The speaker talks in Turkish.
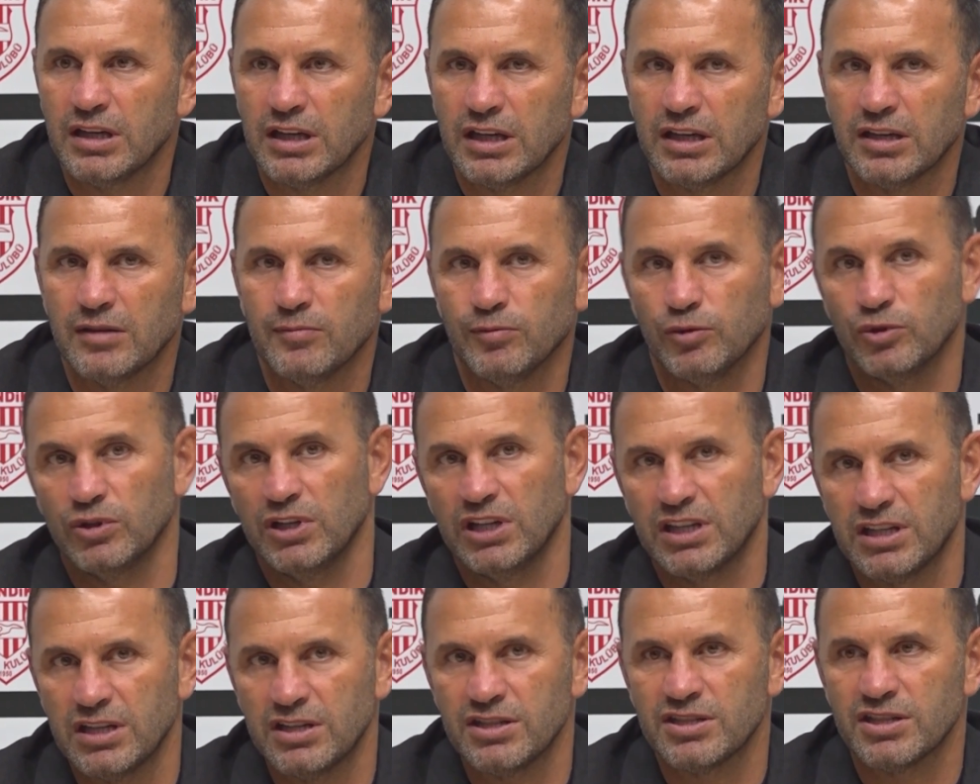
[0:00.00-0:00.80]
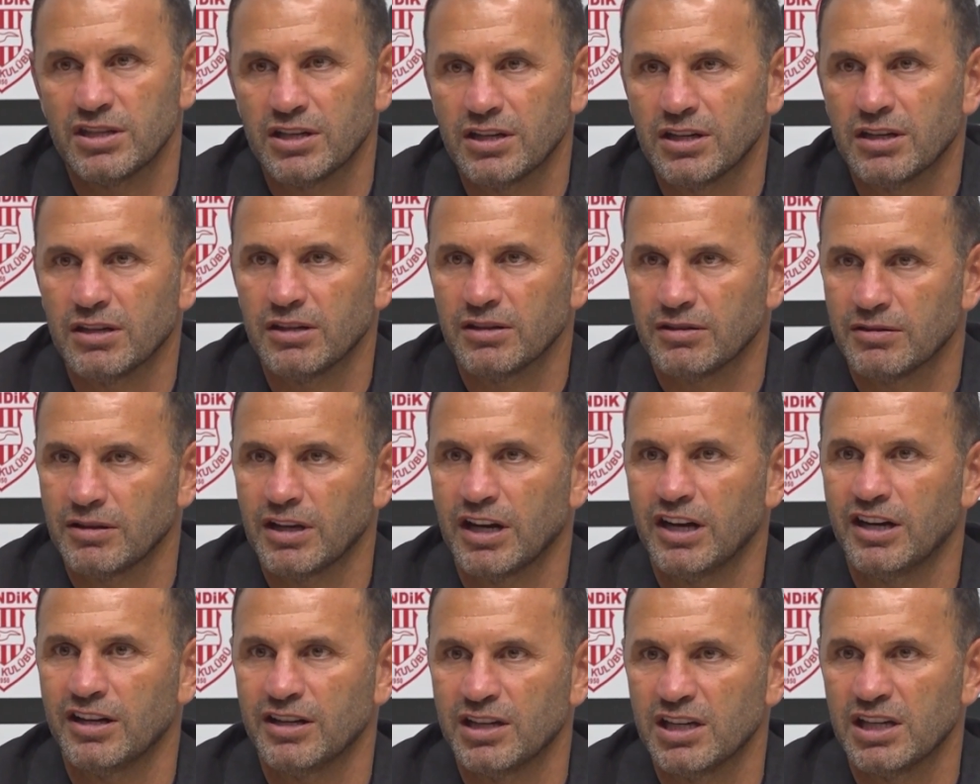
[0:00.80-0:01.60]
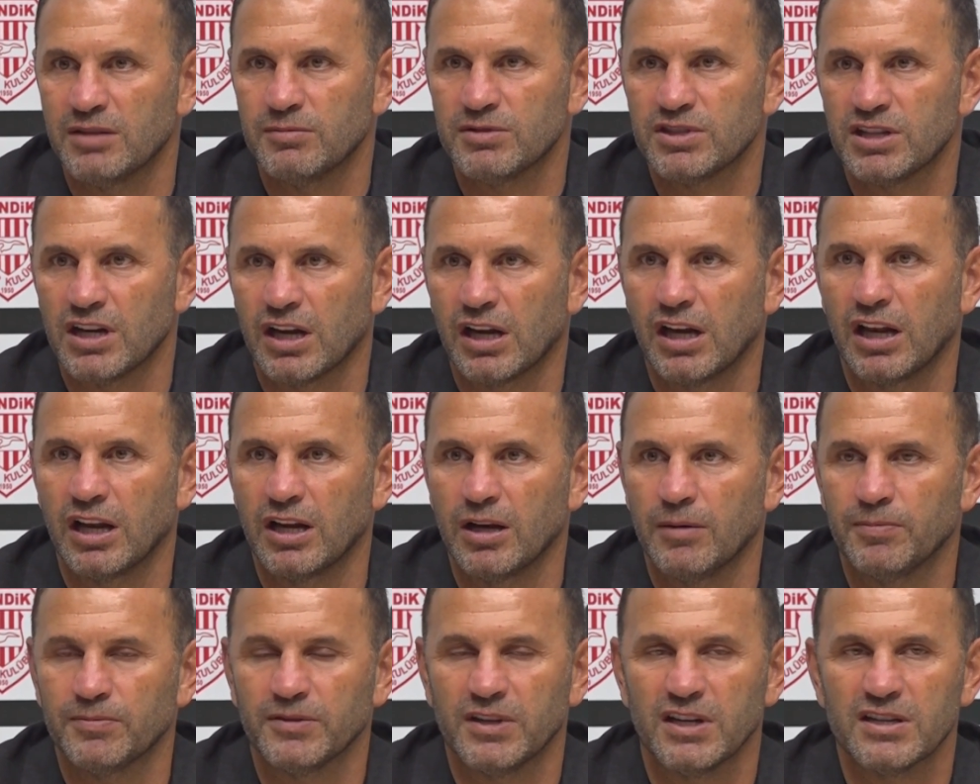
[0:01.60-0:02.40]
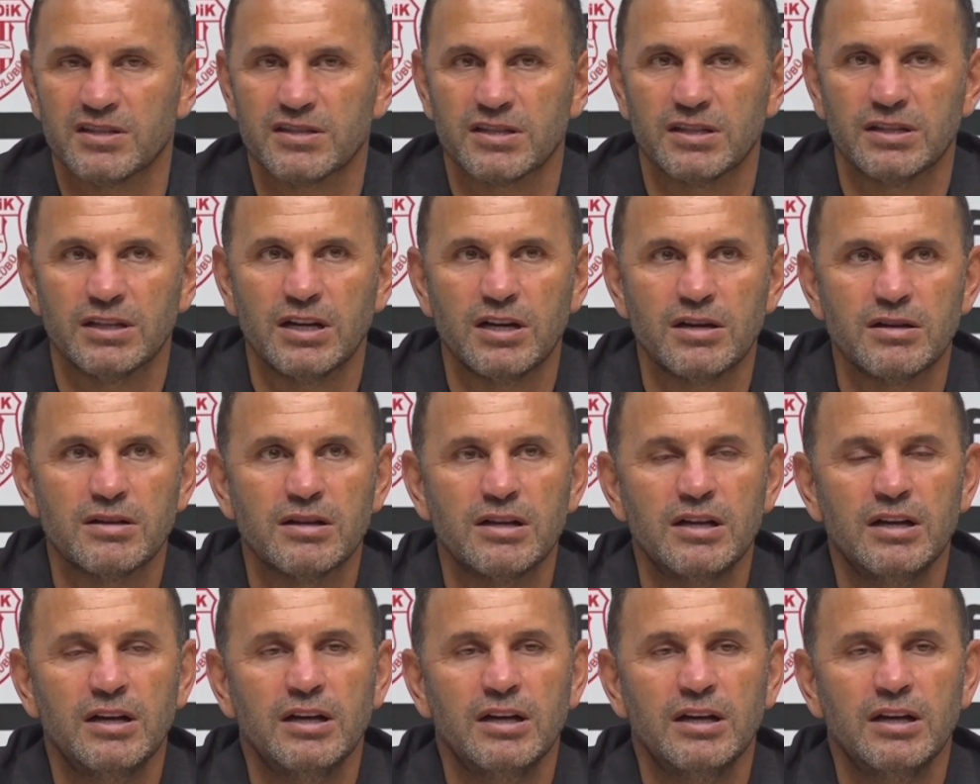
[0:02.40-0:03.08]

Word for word: E, bunu ikinci yarı daha iyi bir şekilde yaptı aslında.